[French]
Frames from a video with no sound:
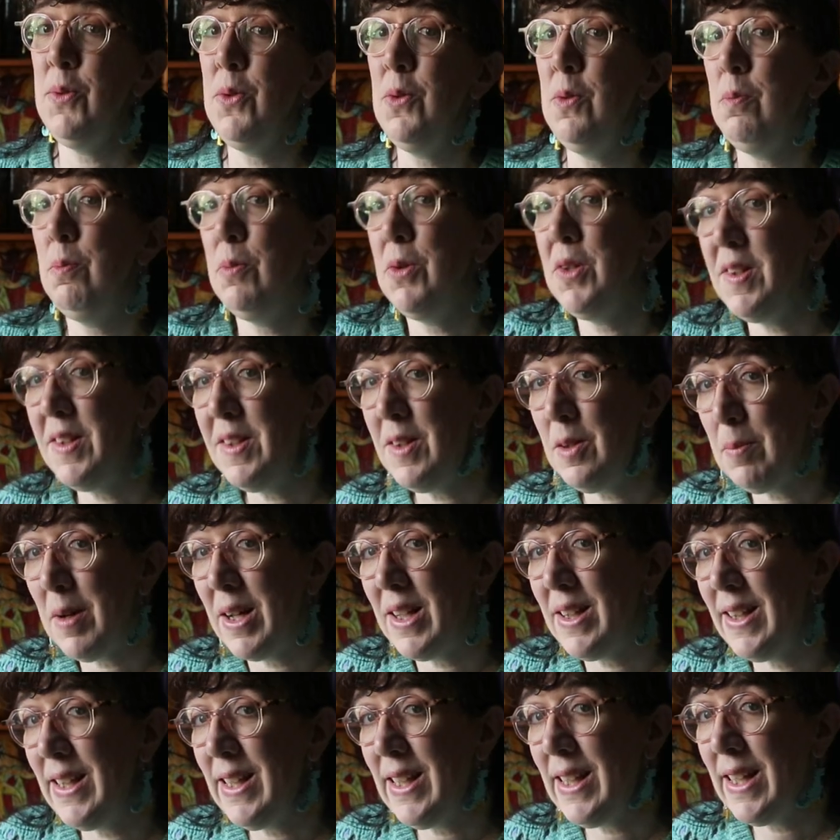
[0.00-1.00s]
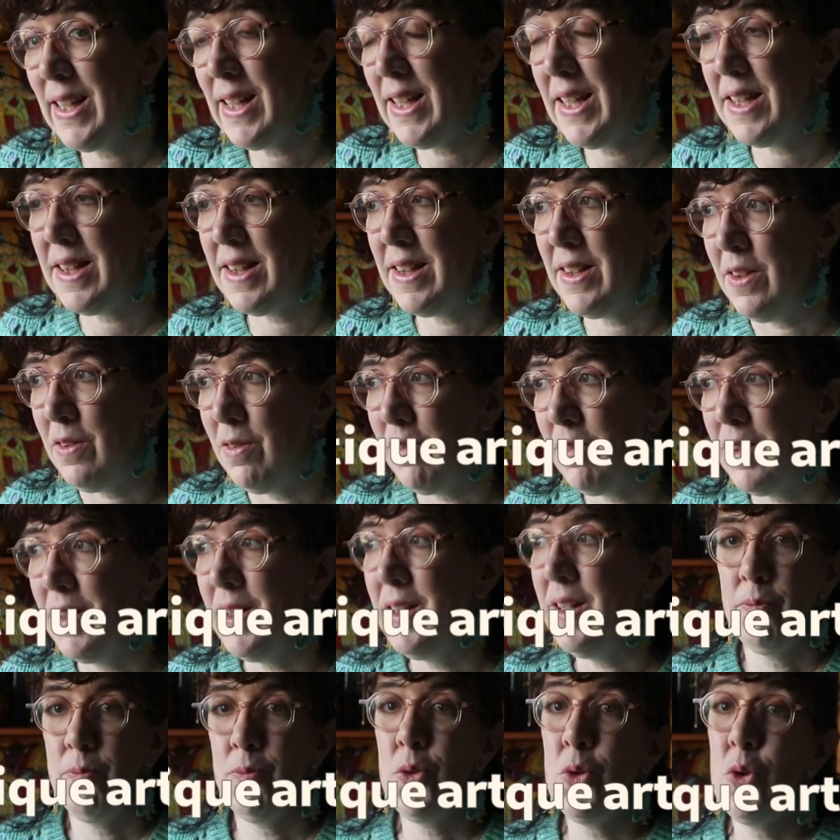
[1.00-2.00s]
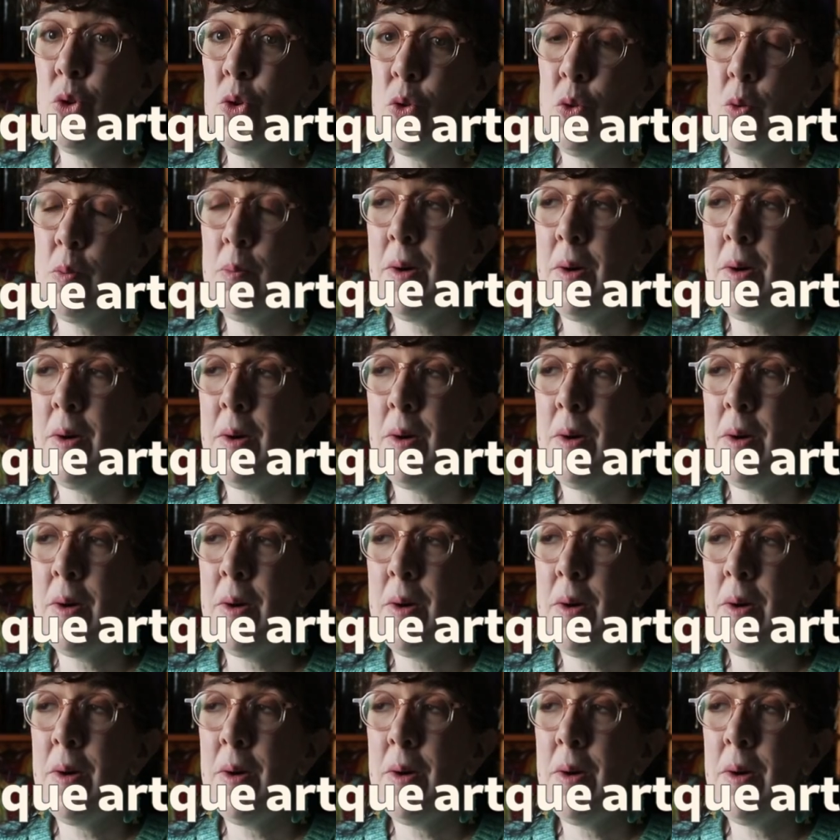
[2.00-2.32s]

une petite pratique créative, de ne